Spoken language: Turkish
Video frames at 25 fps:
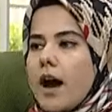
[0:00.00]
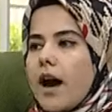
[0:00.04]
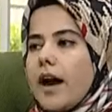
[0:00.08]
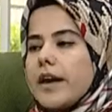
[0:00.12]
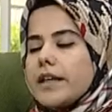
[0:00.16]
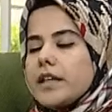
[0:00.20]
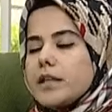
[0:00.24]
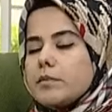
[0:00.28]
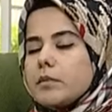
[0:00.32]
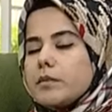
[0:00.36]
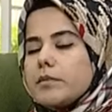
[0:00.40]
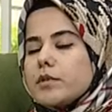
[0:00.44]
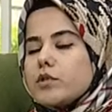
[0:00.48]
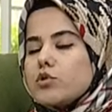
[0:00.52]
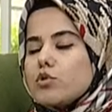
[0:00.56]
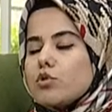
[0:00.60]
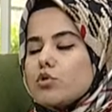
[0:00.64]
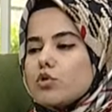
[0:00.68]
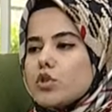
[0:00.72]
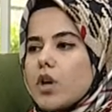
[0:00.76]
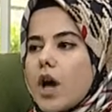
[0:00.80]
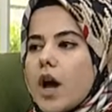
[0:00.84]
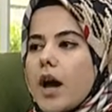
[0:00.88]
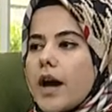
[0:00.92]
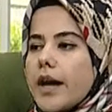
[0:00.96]
Anne baba
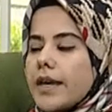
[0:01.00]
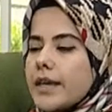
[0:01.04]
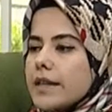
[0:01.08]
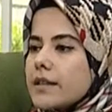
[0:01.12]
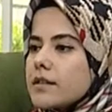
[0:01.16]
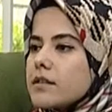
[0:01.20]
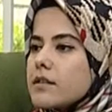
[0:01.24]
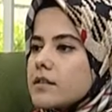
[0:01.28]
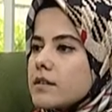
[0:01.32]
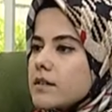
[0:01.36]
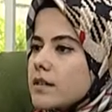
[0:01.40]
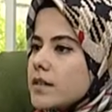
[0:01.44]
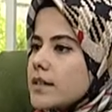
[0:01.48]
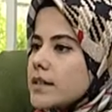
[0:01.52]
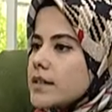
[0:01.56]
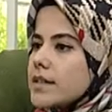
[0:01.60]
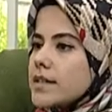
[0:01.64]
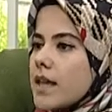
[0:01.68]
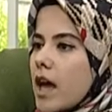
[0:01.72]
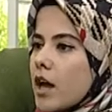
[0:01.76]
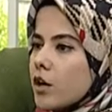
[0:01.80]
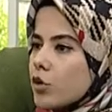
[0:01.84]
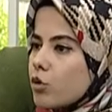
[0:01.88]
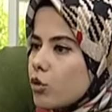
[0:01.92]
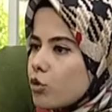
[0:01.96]
çocuğa hayır e,
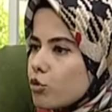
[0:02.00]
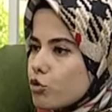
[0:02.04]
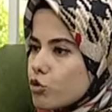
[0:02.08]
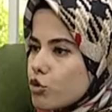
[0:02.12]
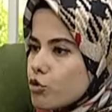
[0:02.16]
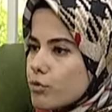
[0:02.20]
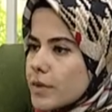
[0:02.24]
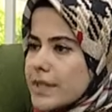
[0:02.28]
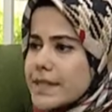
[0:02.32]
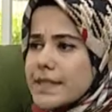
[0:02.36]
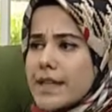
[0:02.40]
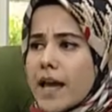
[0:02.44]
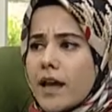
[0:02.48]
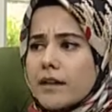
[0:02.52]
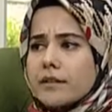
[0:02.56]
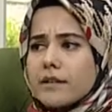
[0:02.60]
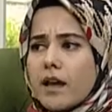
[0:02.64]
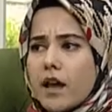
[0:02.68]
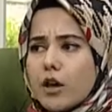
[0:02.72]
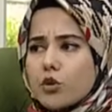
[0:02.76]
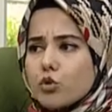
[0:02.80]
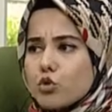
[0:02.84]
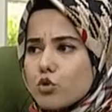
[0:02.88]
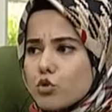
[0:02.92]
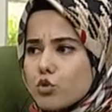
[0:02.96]
sen konuşma, sen
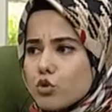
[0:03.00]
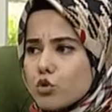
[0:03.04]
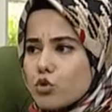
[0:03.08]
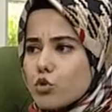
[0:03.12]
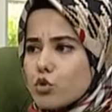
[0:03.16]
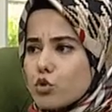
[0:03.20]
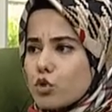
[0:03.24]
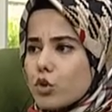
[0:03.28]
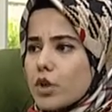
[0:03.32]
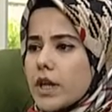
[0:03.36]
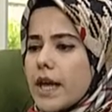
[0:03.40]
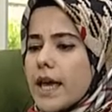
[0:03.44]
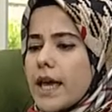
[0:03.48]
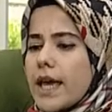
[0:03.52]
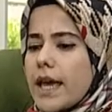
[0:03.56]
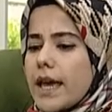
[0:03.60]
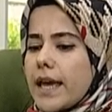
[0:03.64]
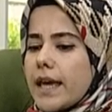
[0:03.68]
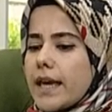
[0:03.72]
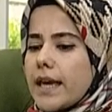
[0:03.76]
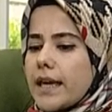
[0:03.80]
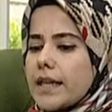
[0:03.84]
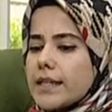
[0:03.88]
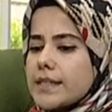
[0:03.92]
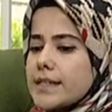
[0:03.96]
daha küçüksün,
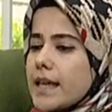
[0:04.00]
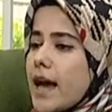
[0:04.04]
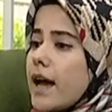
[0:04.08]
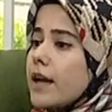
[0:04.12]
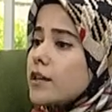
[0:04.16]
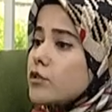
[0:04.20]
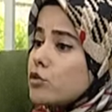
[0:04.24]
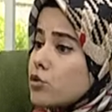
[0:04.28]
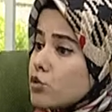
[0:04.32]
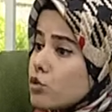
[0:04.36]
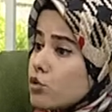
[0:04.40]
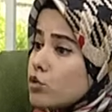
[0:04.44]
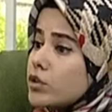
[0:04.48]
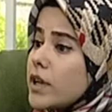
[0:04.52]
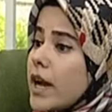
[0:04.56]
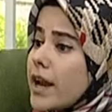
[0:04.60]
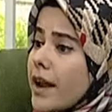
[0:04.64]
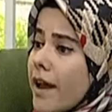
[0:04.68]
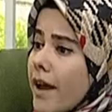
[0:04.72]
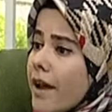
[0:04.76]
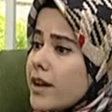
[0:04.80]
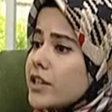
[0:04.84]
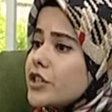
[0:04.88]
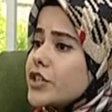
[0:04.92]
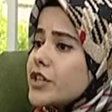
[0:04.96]
e, sen
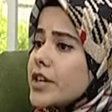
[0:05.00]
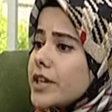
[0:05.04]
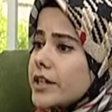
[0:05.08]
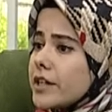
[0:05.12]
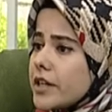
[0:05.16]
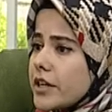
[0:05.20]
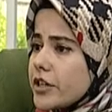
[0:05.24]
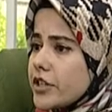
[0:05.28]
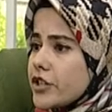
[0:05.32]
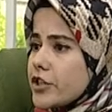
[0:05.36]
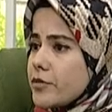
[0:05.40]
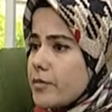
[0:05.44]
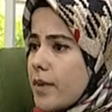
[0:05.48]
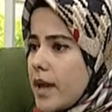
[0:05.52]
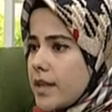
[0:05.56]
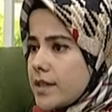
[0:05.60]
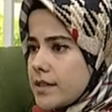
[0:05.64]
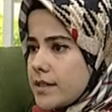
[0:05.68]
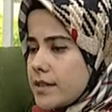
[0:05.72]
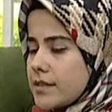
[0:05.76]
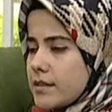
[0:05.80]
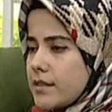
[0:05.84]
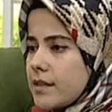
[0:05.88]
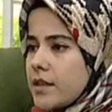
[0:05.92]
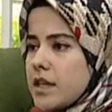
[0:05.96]
çocuklar her şeye
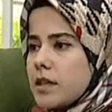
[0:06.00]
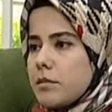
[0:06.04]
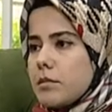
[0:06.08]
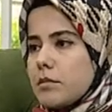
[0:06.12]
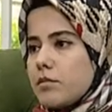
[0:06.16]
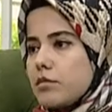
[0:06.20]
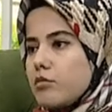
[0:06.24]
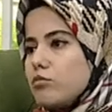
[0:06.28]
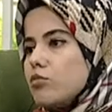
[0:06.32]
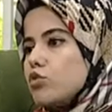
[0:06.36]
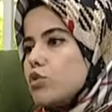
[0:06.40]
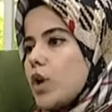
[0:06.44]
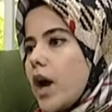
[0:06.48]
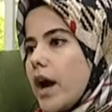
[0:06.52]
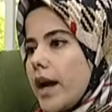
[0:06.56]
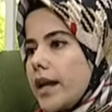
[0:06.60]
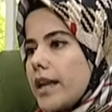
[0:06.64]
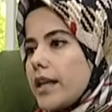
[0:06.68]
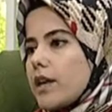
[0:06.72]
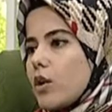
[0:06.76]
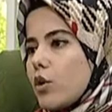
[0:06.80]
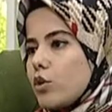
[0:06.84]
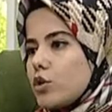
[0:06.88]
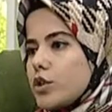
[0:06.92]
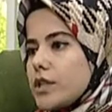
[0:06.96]
karışmaz gibi bir
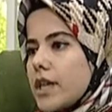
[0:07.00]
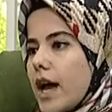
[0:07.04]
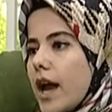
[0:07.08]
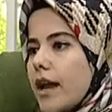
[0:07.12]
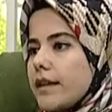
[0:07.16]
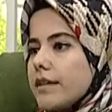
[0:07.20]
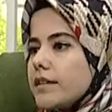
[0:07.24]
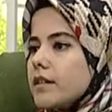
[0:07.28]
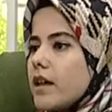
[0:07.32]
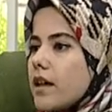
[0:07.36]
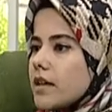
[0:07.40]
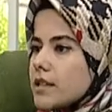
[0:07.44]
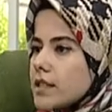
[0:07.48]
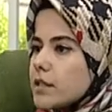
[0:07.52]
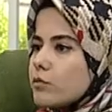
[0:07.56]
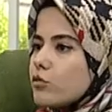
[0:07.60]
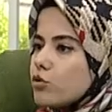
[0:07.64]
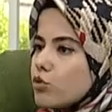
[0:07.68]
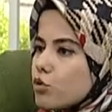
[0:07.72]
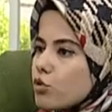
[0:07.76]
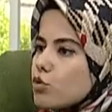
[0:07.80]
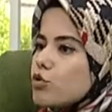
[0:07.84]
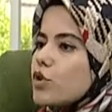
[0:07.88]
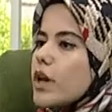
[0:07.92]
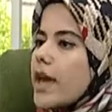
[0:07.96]
müdahale gösterdiğinde aslında
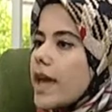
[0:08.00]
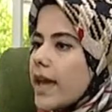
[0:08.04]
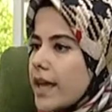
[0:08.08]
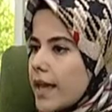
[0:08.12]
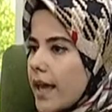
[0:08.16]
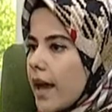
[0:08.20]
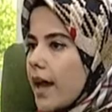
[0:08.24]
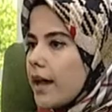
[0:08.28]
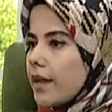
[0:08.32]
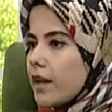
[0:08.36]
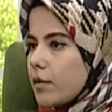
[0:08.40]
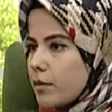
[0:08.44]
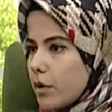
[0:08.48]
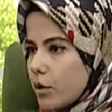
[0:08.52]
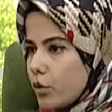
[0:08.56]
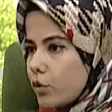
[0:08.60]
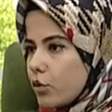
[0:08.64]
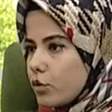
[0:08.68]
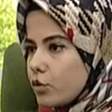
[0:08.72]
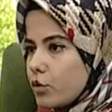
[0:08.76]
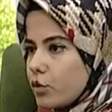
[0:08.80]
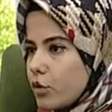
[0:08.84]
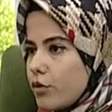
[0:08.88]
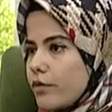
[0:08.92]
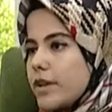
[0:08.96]
bu çocuğu engellemek
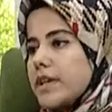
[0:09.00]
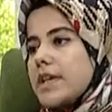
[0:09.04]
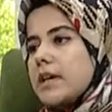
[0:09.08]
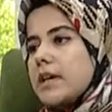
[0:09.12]
oluyor ve